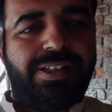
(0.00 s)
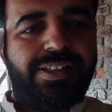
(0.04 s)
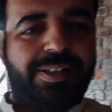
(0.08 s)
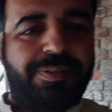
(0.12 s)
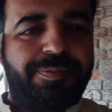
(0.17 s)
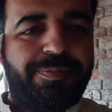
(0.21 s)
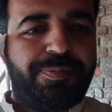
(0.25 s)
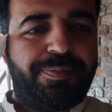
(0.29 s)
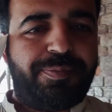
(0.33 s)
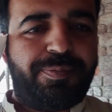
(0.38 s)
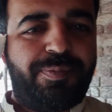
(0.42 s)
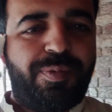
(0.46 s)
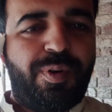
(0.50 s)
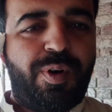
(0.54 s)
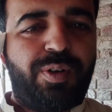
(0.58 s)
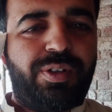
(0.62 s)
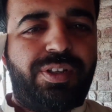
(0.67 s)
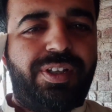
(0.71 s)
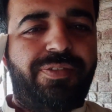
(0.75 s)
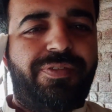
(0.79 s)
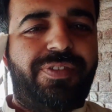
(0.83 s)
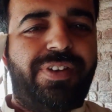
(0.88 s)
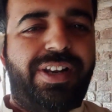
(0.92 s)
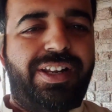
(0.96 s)
ये
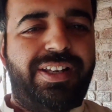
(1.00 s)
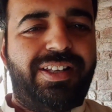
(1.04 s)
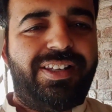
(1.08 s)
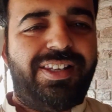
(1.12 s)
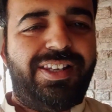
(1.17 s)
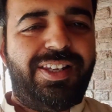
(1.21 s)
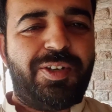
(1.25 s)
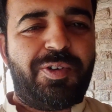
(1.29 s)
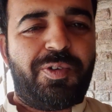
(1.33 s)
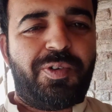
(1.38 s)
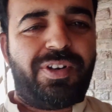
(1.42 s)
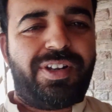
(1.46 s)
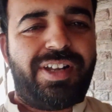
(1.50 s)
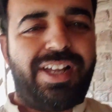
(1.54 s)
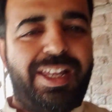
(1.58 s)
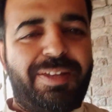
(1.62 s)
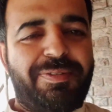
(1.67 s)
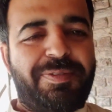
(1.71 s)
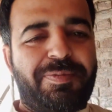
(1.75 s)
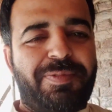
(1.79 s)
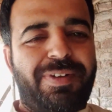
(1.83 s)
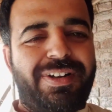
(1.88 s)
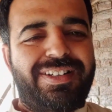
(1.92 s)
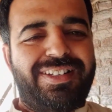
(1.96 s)
बहुत ही फ्रेंकली है और
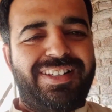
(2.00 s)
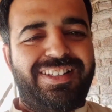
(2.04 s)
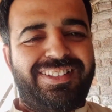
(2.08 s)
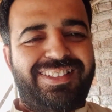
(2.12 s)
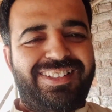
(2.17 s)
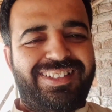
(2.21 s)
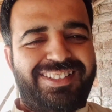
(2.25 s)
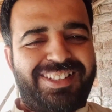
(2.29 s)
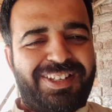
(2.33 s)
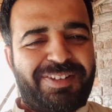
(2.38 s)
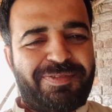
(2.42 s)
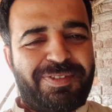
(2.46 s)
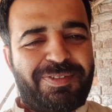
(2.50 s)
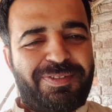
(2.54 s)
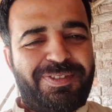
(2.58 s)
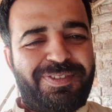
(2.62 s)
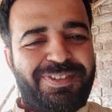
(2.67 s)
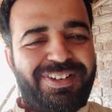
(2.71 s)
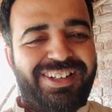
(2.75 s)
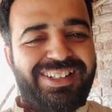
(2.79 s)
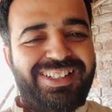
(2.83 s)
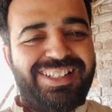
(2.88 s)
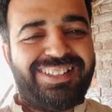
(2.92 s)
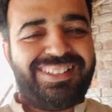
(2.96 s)
कहीं भी बैठ जाता है सर पे भी
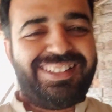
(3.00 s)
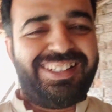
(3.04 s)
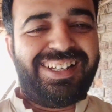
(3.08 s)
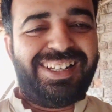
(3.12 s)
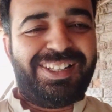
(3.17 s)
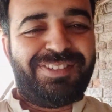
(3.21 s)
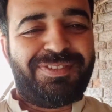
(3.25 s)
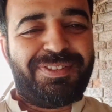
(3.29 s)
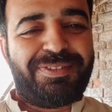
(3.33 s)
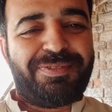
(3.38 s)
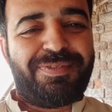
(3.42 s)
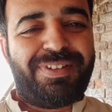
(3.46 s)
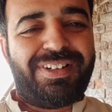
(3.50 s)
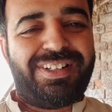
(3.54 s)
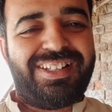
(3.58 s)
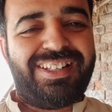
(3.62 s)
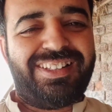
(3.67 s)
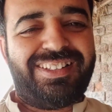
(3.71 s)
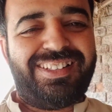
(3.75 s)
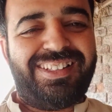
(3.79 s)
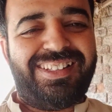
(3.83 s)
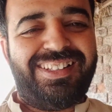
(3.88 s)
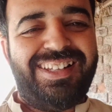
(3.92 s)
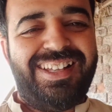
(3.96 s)
बैठ जाता है हाथ पे भी बैठ
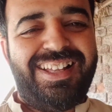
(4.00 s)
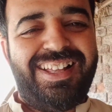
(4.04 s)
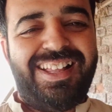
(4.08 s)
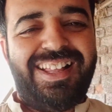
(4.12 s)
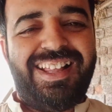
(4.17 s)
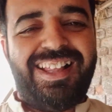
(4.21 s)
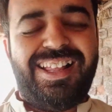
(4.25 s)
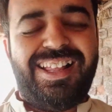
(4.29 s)
जाता है